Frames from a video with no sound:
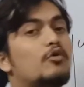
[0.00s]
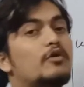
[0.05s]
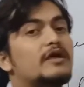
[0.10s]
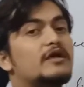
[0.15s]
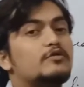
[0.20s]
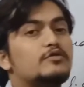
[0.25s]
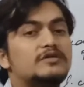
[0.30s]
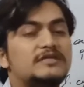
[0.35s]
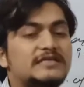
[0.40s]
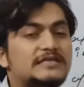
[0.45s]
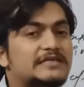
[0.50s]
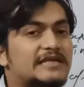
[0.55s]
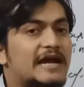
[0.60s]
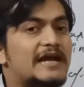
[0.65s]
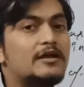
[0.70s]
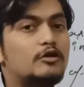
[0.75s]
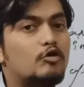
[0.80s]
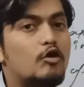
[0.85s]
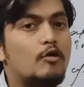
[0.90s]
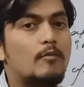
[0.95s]
होगी उस
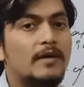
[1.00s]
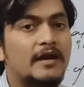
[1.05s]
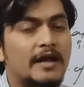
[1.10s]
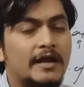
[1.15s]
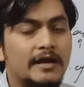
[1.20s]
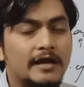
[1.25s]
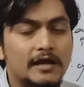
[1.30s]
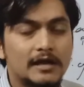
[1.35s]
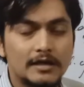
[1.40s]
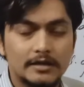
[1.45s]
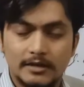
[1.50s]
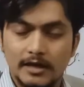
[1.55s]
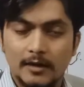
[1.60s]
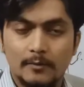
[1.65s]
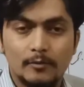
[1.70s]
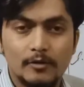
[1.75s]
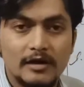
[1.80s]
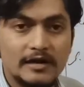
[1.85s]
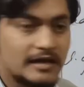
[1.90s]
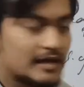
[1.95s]
टेंट को बनाने के लिए
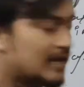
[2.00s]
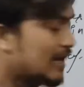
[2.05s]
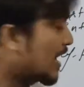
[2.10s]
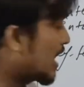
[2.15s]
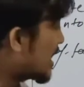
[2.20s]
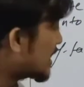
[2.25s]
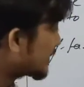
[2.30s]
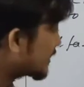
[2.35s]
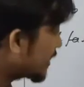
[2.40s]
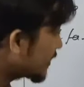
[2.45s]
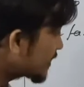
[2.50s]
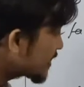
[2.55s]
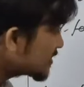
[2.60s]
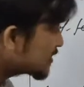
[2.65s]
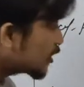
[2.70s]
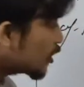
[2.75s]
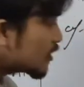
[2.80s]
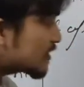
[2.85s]
तारपुलिन की दैट इज